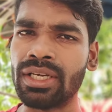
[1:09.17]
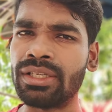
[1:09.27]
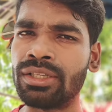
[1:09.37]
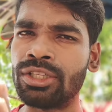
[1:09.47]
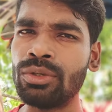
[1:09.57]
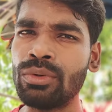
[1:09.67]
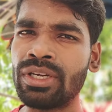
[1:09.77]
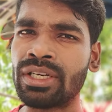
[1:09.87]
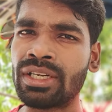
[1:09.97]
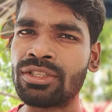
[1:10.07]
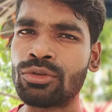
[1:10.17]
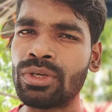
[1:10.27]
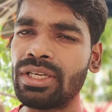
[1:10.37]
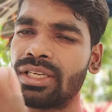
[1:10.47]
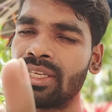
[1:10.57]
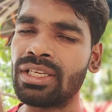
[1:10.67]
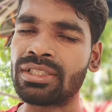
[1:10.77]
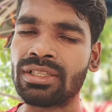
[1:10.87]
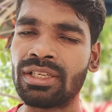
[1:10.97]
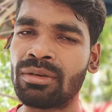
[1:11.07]
ये तीनों एक्ट्रेस जो है एक
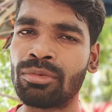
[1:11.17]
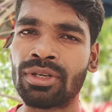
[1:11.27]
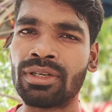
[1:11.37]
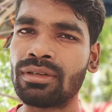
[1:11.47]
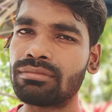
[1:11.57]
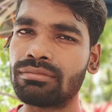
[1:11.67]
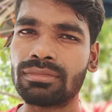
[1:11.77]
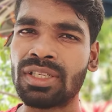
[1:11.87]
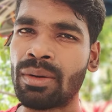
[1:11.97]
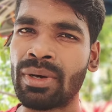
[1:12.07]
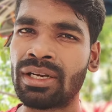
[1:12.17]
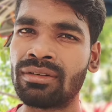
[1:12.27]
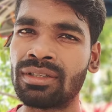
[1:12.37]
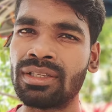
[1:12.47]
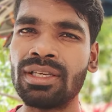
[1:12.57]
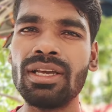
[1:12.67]
से एक बढ़कर कमाल करती हैं